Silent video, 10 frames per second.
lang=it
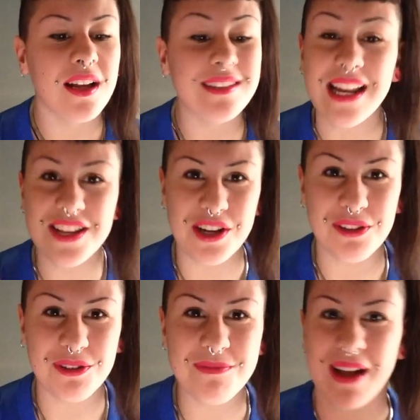delle
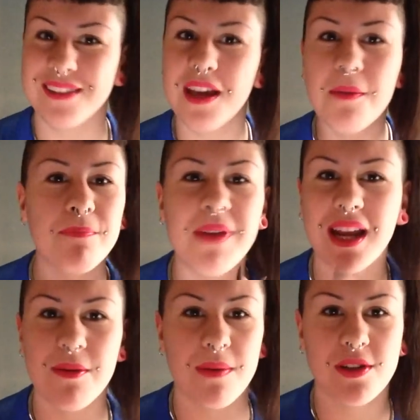100 domande,
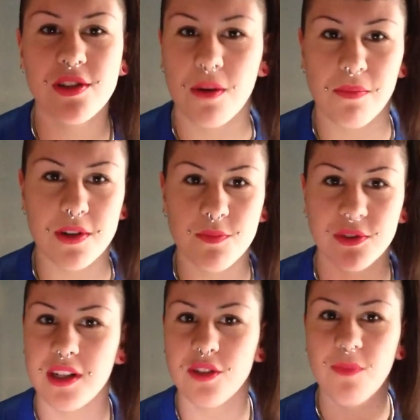perché a me piace troppo
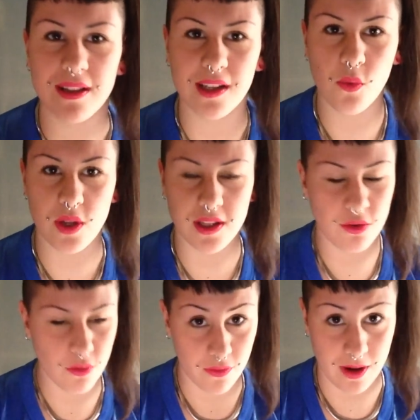rispondere alle domande, quindi lo
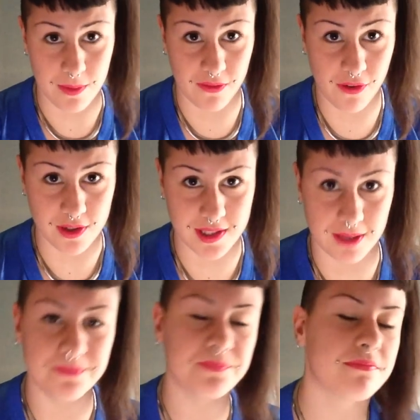devo fare per forza.
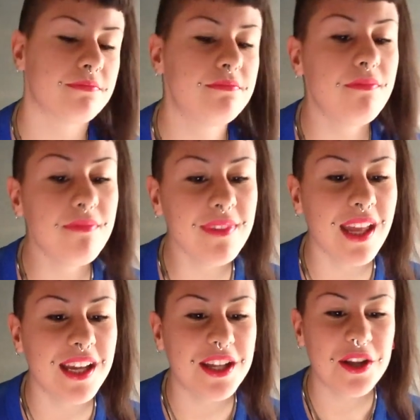
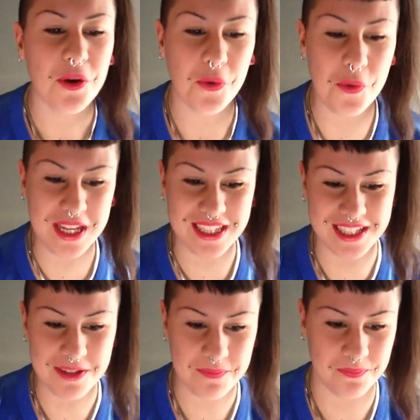
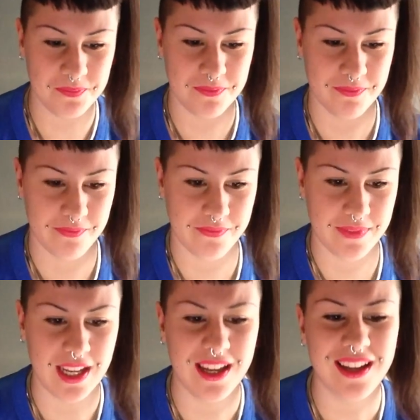Quindi,
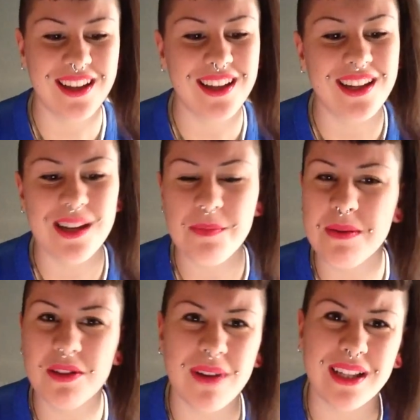le
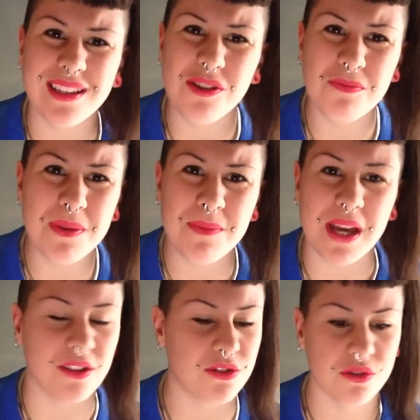prime domande non mi
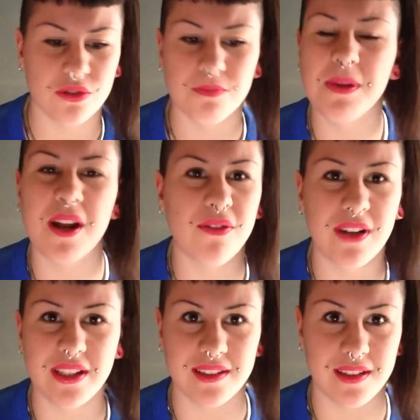piacciono, però
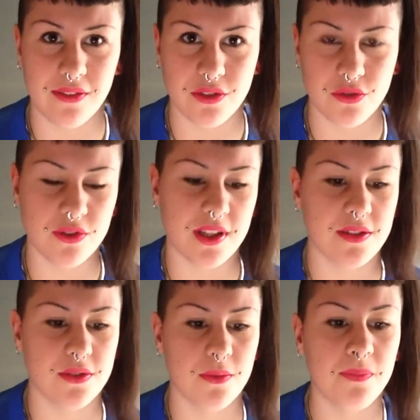fa niente, le faccio lo
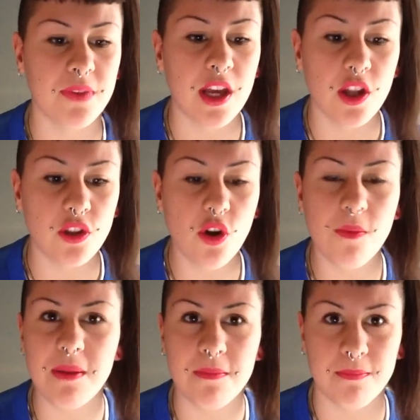stesso.
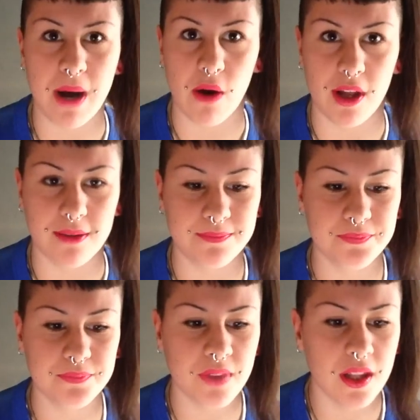Nome Paola.
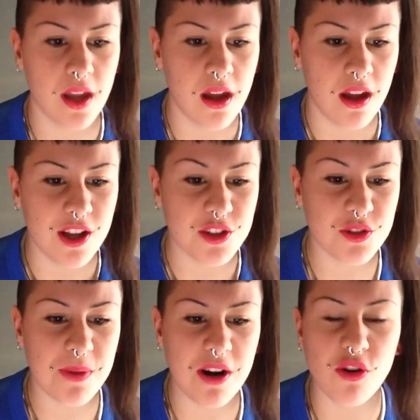
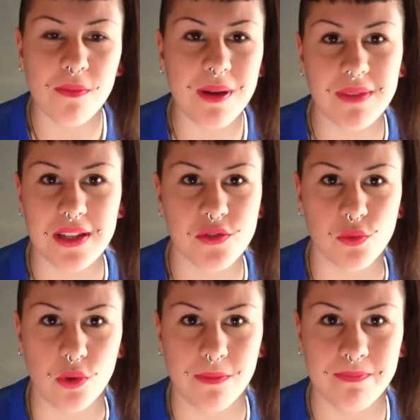Soprannome
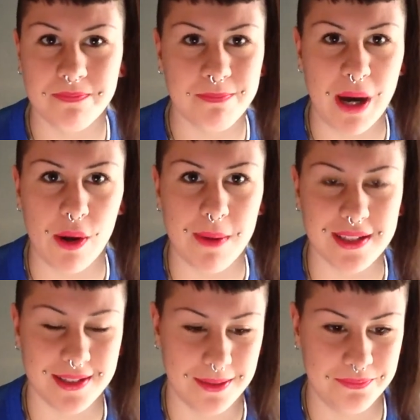nessuno. Paola e
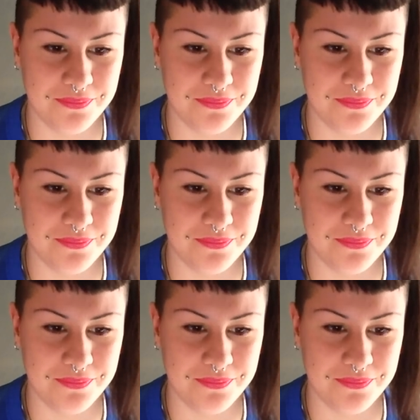basta.